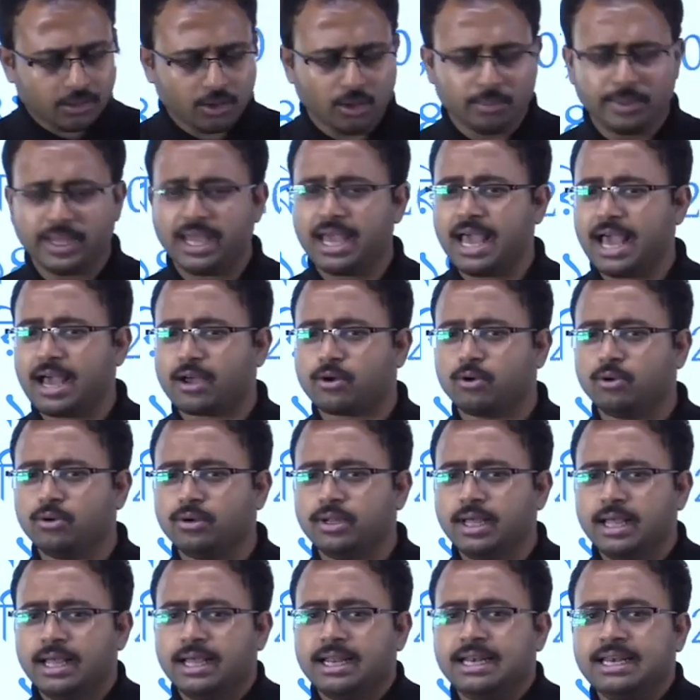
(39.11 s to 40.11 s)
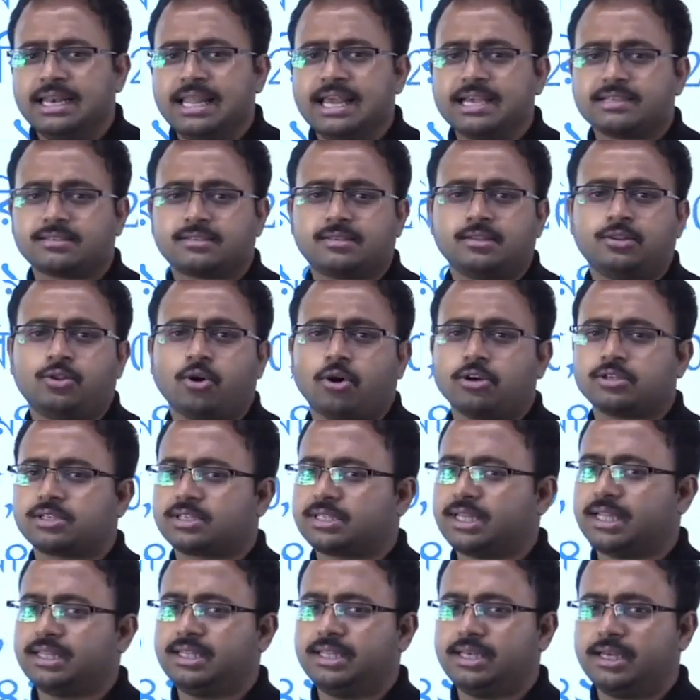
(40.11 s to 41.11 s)
তবে এখন নেক্সট
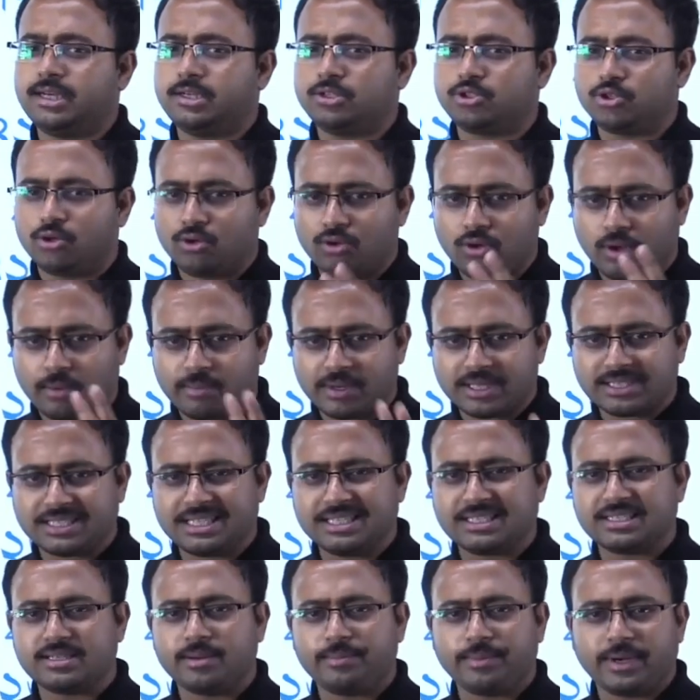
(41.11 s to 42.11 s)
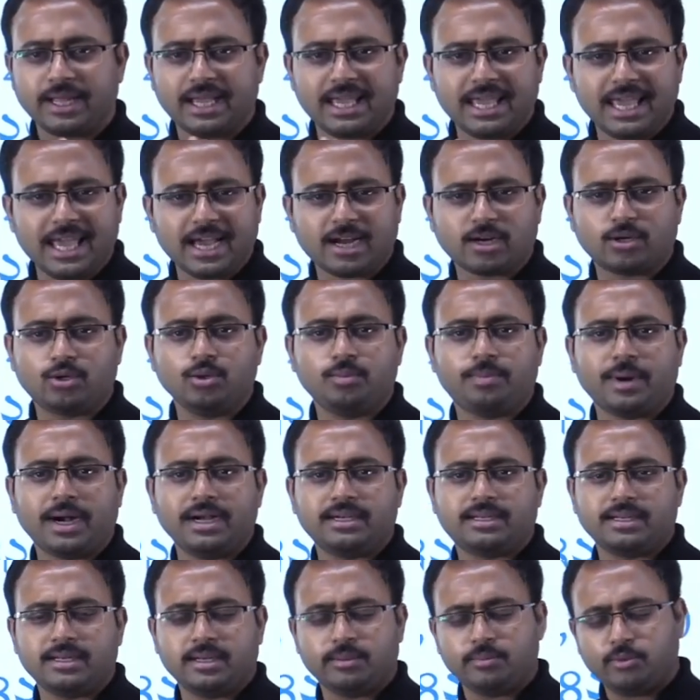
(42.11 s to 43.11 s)
দশটা দিনের জন্য আমরা সিস্টেমটা একটু
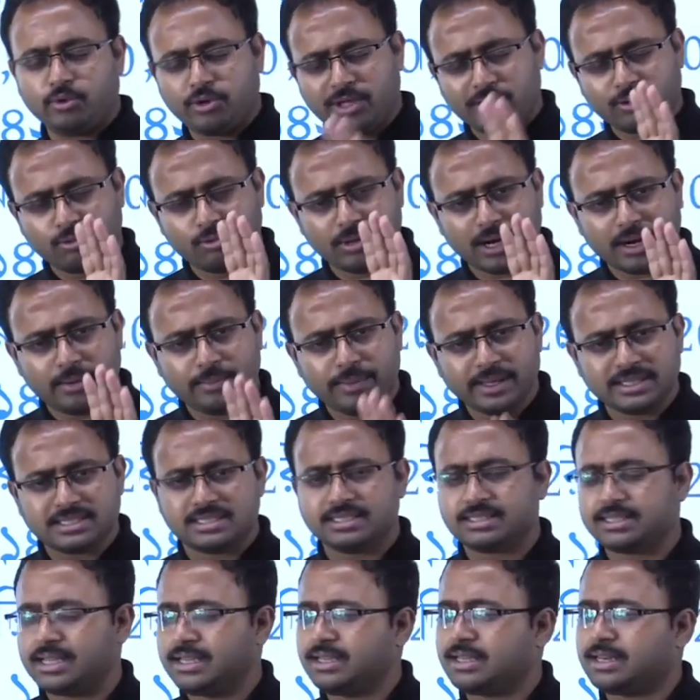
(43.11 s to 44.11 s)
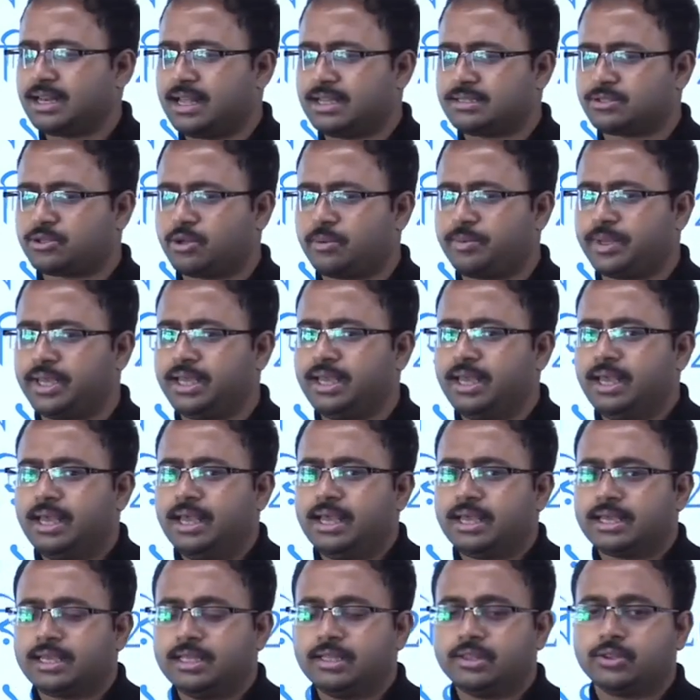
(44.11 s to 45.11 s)
পাল্টে নেব রেগুলার বেসিসেই ক্লাস হবে
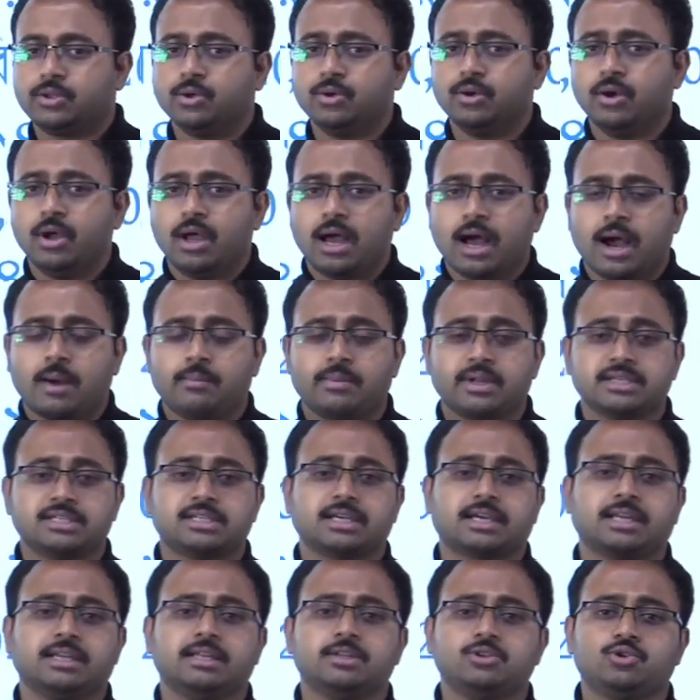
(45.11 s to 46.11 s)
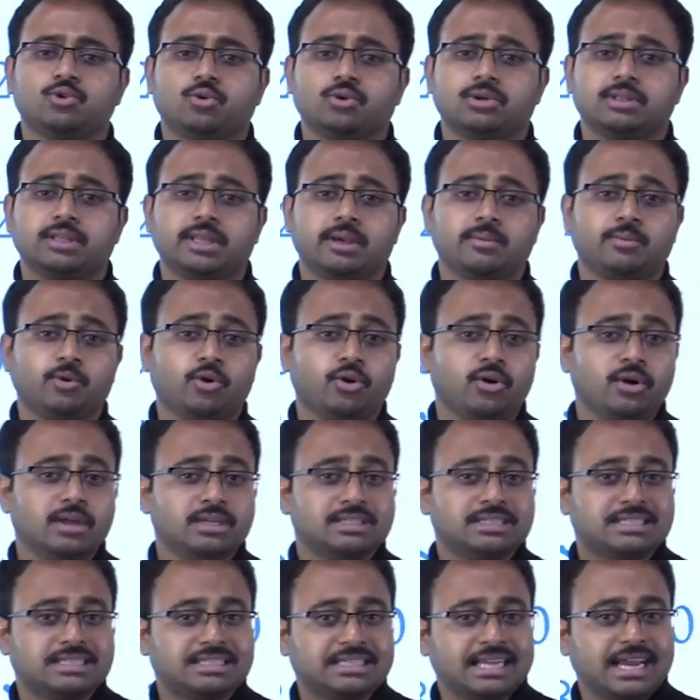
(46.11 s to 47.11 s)
কিন্তু আমরা সেখানে জোর দেব
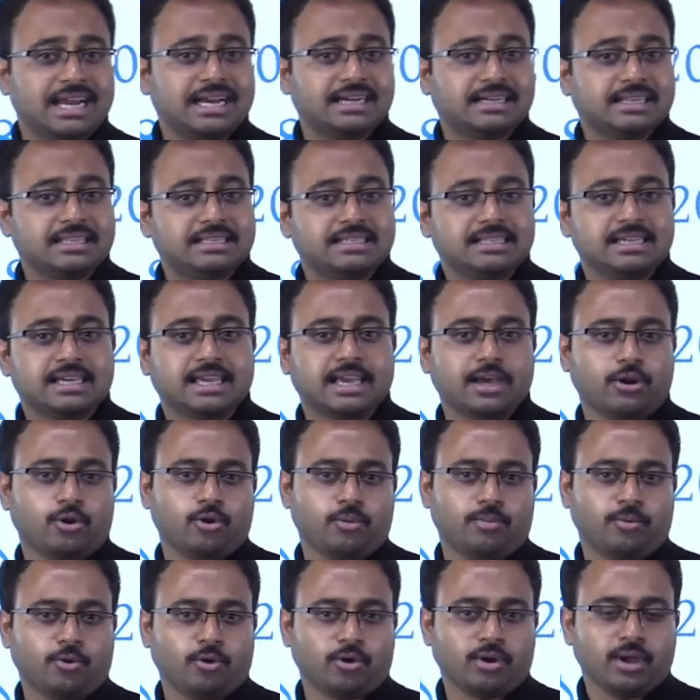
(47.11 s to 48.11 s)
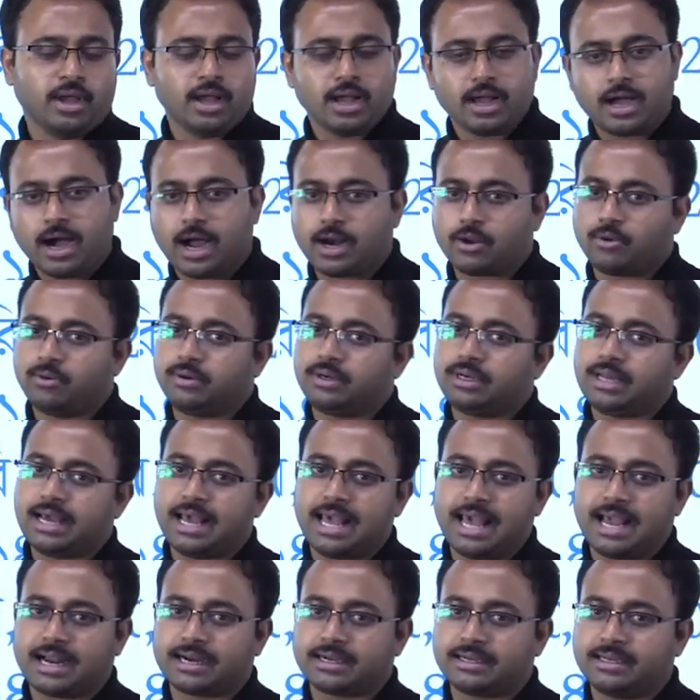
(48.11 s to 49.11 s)
স্টেট জিকের ওপর কারণটা
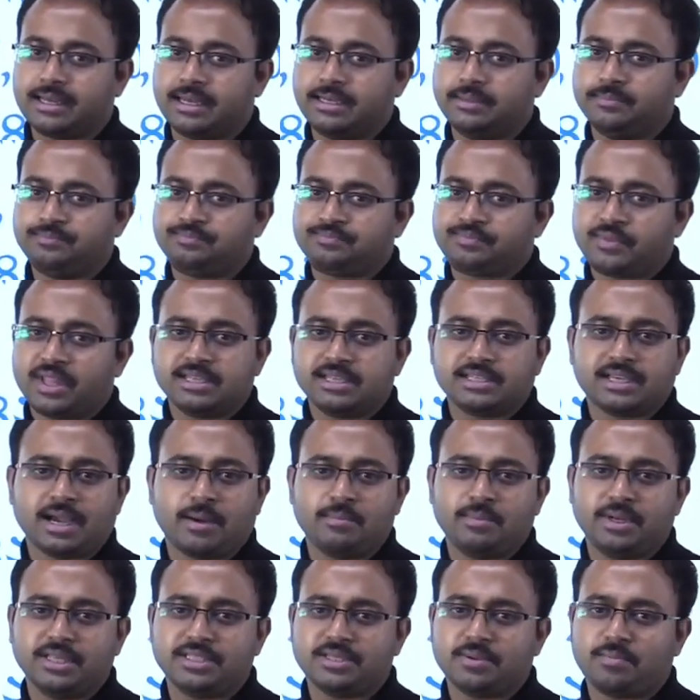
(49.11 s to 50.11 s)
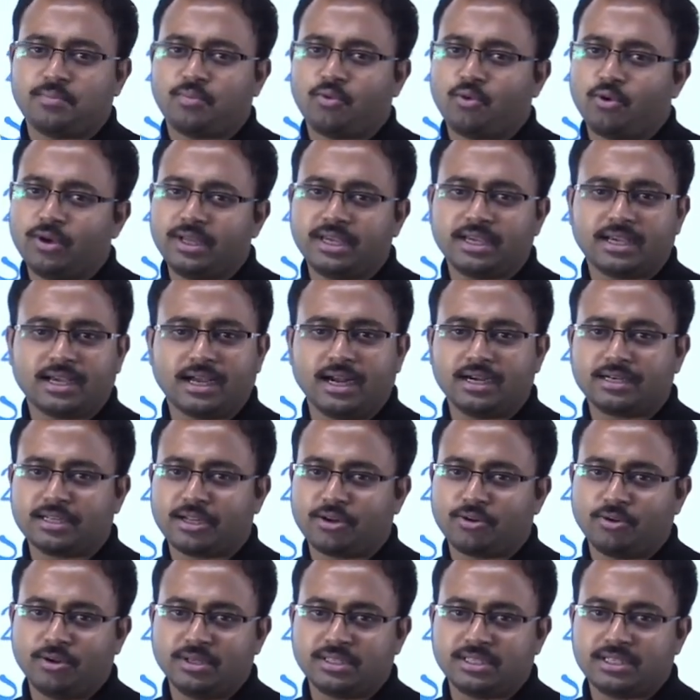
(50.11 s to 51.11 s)
একটাই সামনে যে
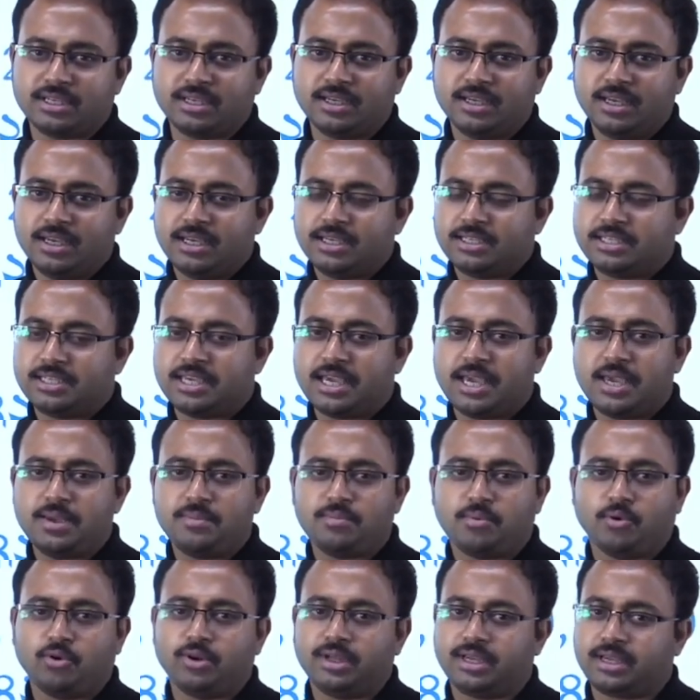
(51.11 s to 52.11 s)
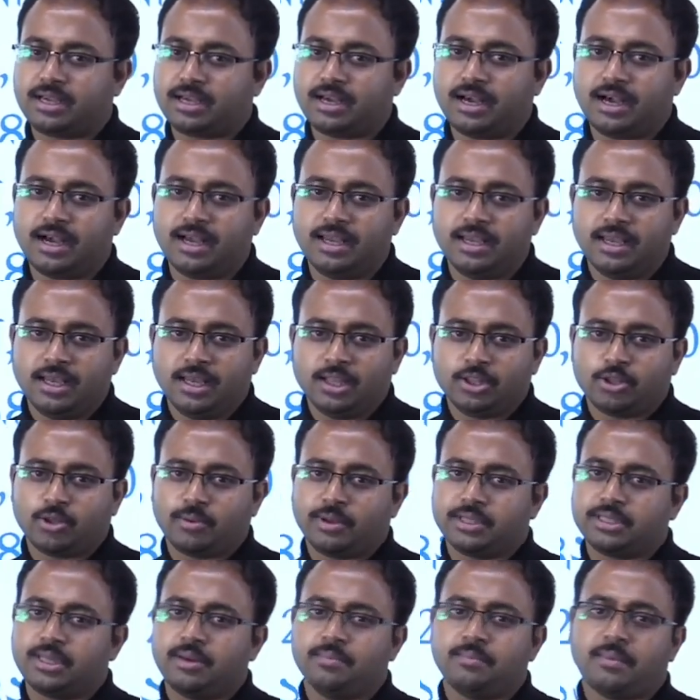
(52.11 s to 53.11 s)
পরীক্ষাটা রয়েছে সেই পরীক্ষায়
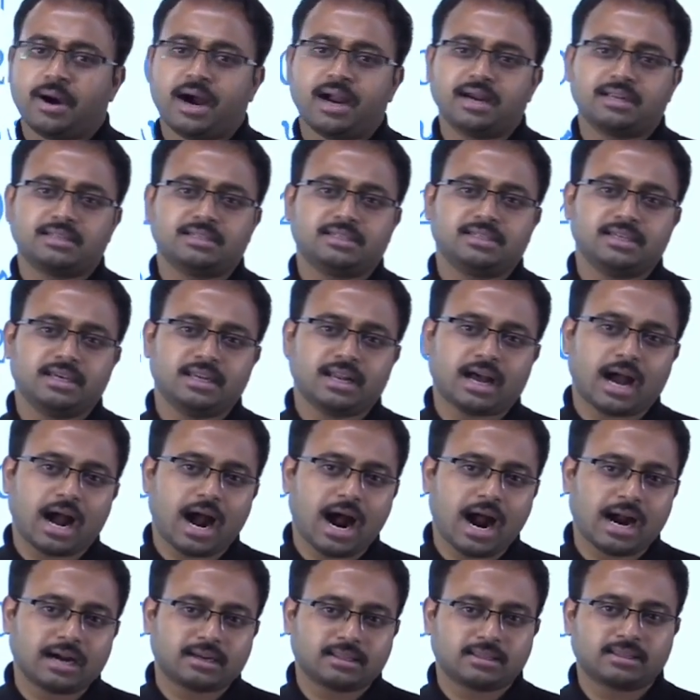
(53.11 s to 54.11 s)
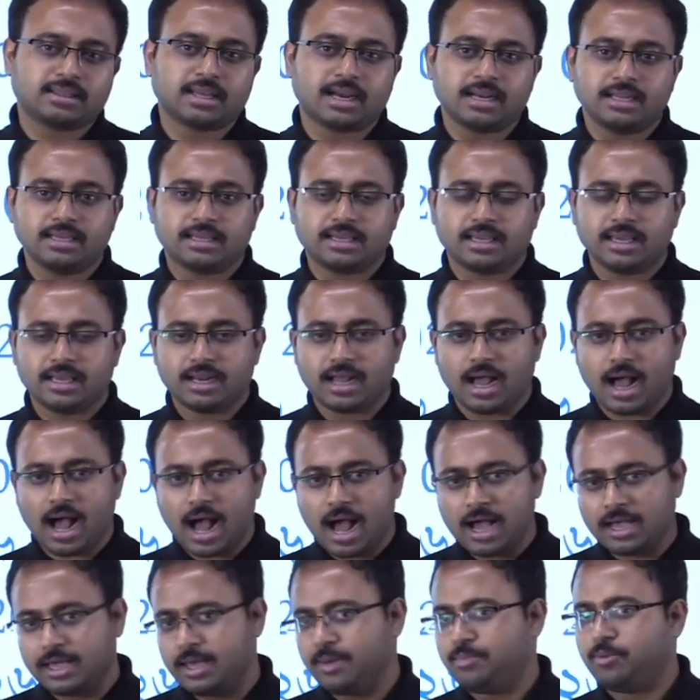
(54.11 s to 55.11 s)
তোমাদের মার্চের আট তারিখের
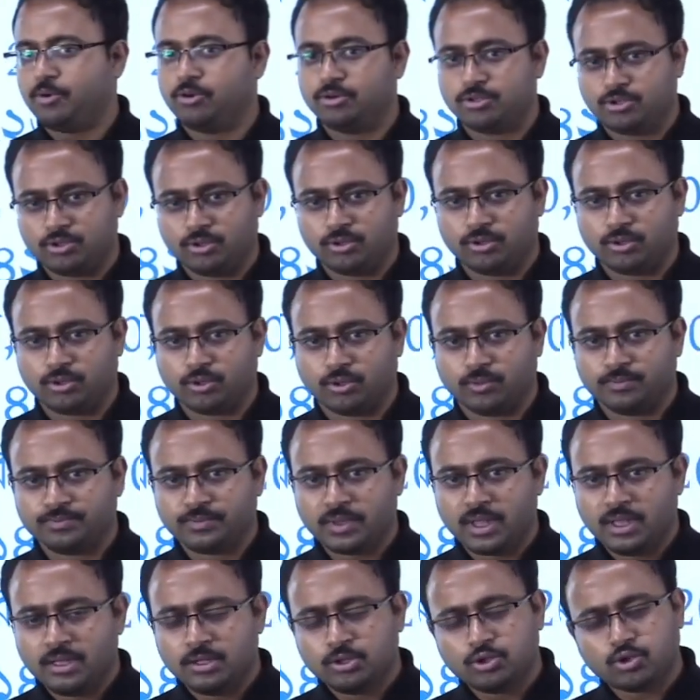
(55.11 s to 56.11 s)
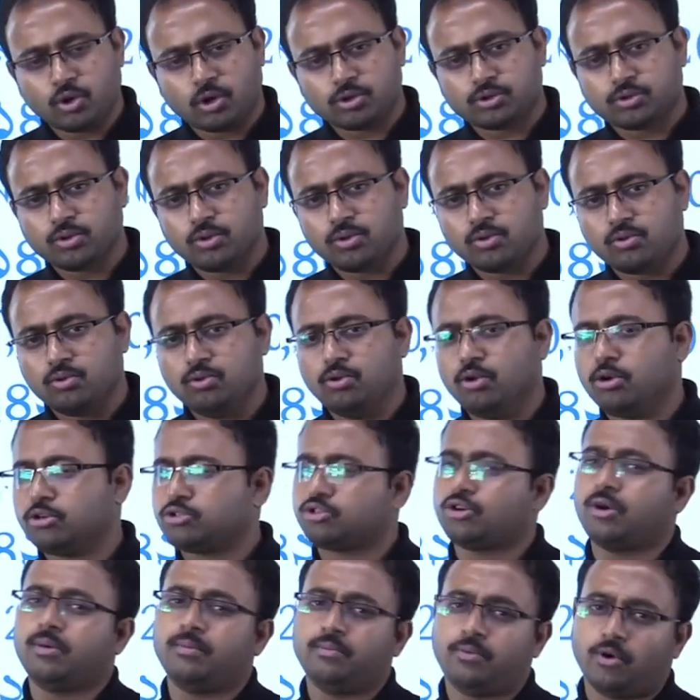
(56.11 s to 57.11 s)
আগে পর্যন্ত যতগুলো
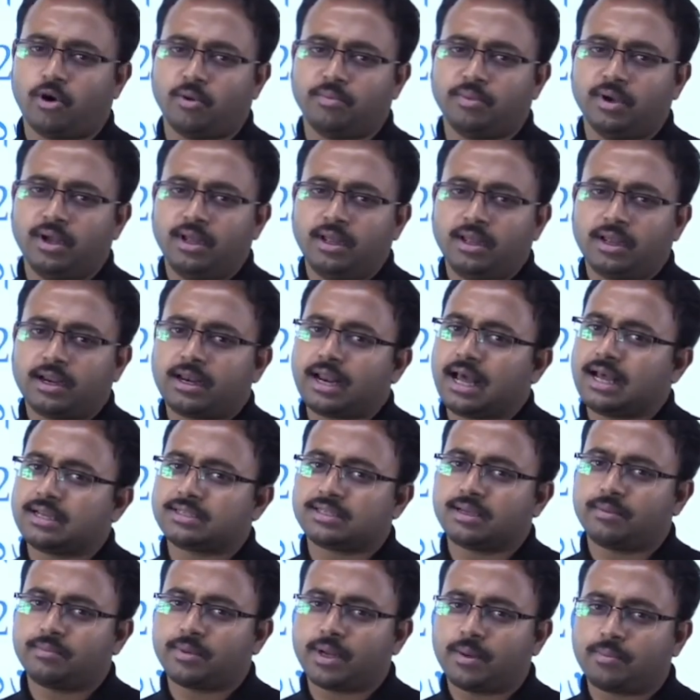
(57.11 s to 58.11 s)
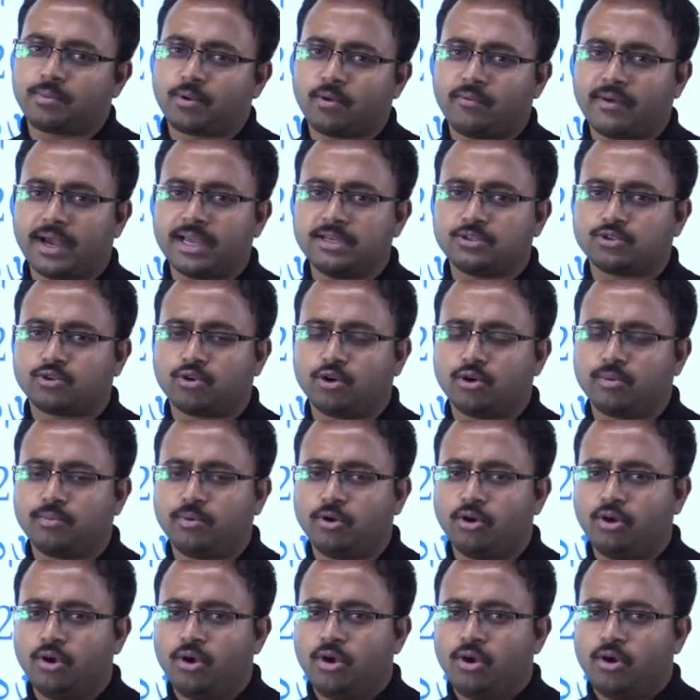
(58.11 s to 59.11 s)
সম্ভব ক্লাস আমরা প্রোভাইড করব